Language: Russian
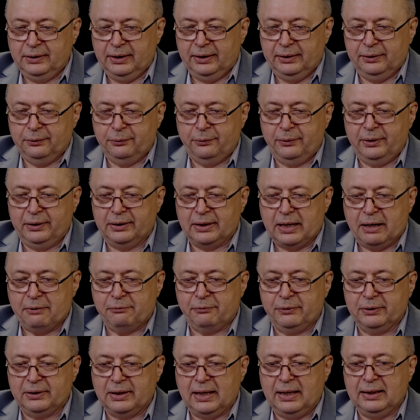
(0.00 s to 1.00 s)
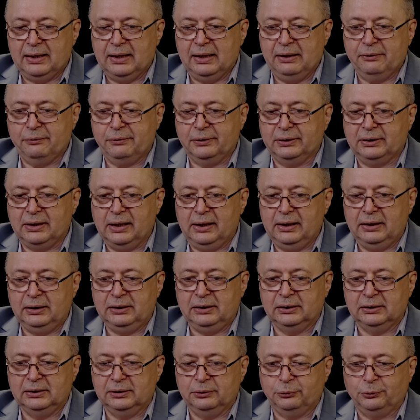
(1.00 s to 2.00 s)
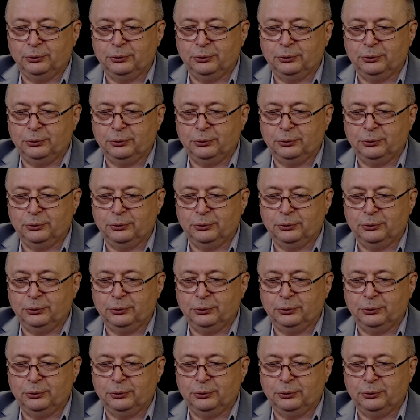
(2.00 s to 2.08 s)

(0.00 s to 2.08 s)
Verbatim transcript: ну и там вот такие вот трещины